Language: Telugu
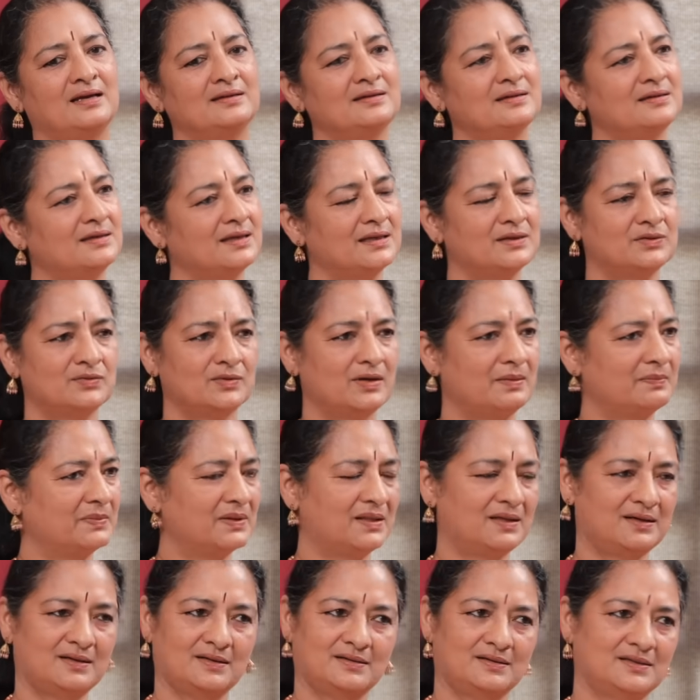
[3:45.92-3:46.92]
అది నేను అమ్మ
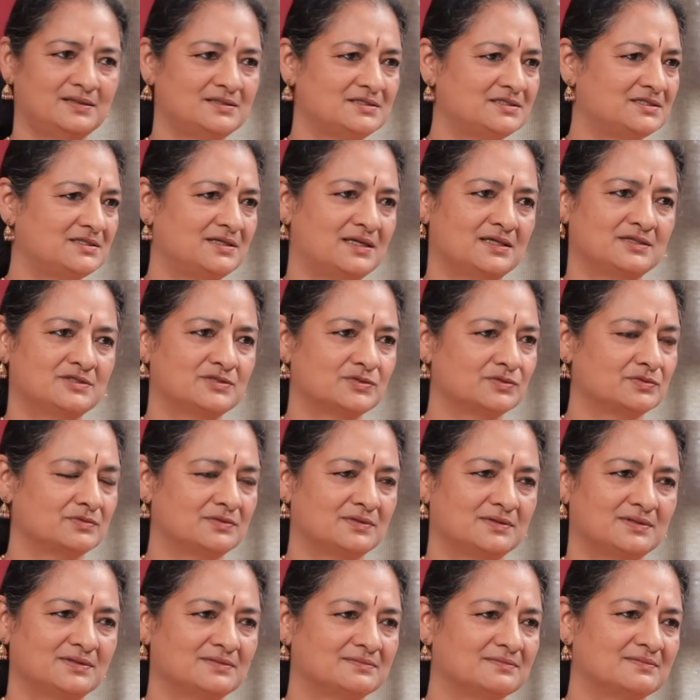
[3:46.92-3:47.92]
దగ్గర నుంచి
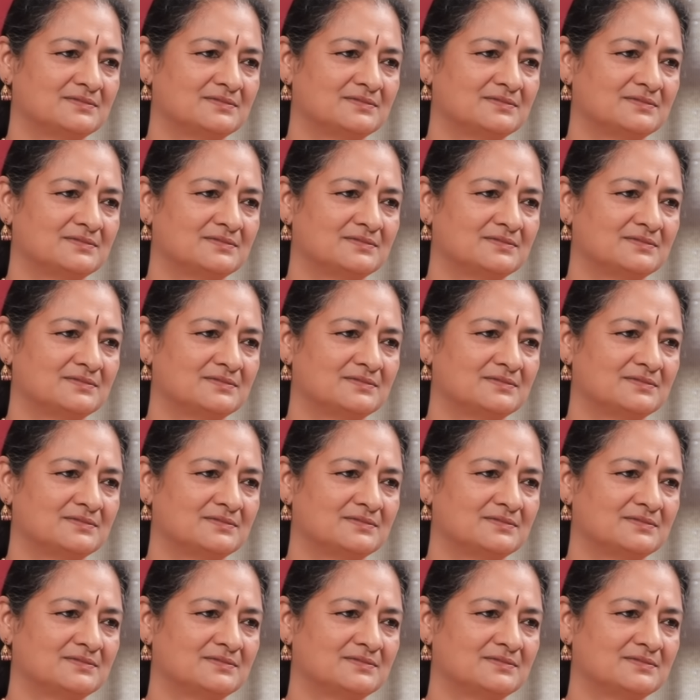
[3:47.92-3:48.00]
నేర్చుకుంది